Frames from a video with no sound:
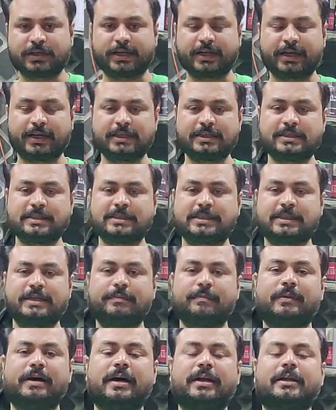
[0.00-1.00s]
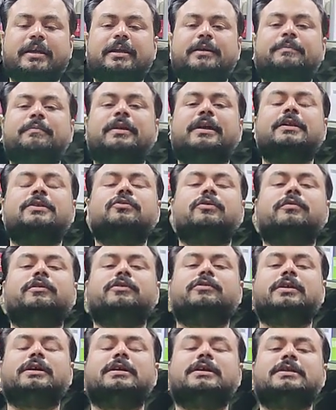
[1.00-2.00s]
करेंगे जिसकी मार्केट प्राइस जो है
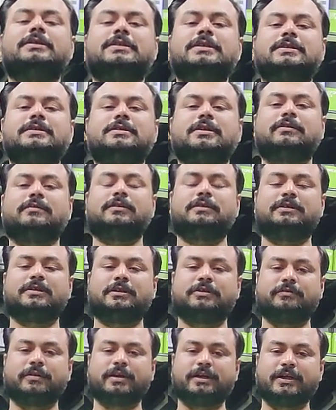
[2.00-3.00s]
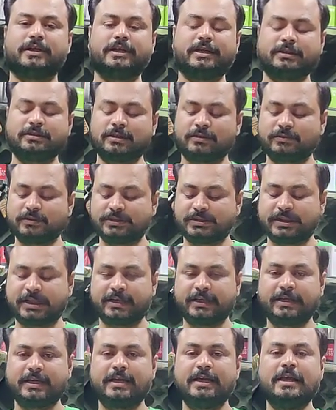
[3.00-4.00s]
ट्वेंटी सिक्स थाउजेंड से ट्वेंटी एट थाउजेंड चाह
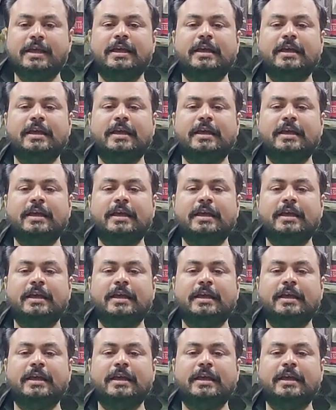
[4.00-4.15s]
रही है